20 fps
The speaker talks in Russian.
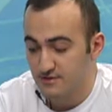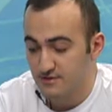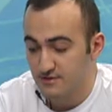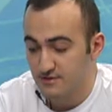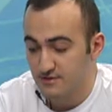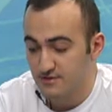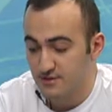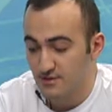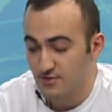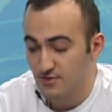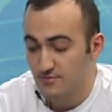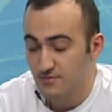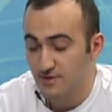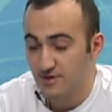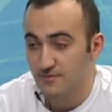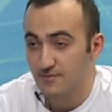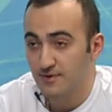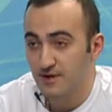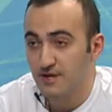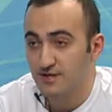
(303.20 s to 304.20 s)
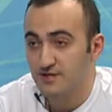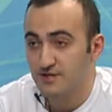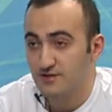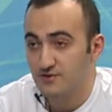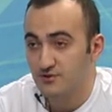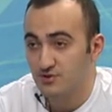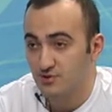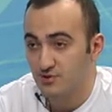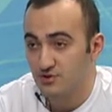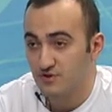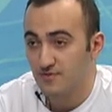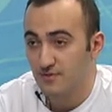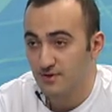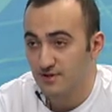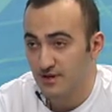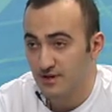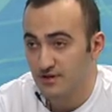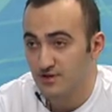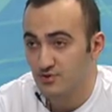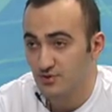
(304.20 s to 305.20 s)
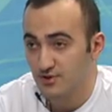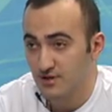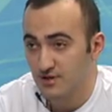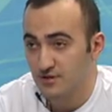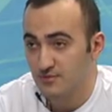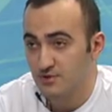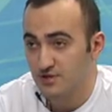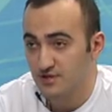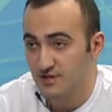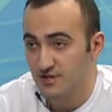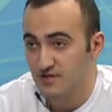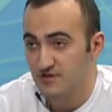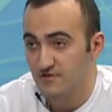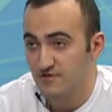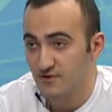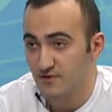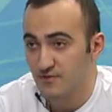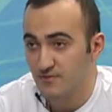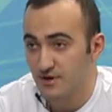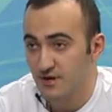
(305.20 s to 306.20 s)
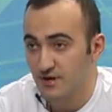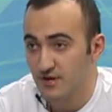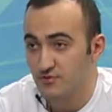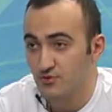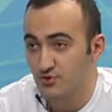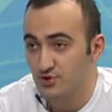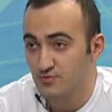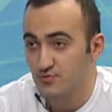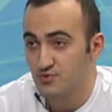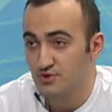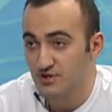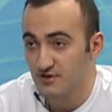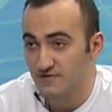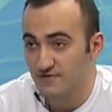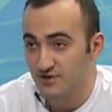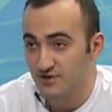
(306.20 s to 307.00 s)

Э, такое мероприятие, то есть он совпадает с турниром 16 мая, Ночь музеев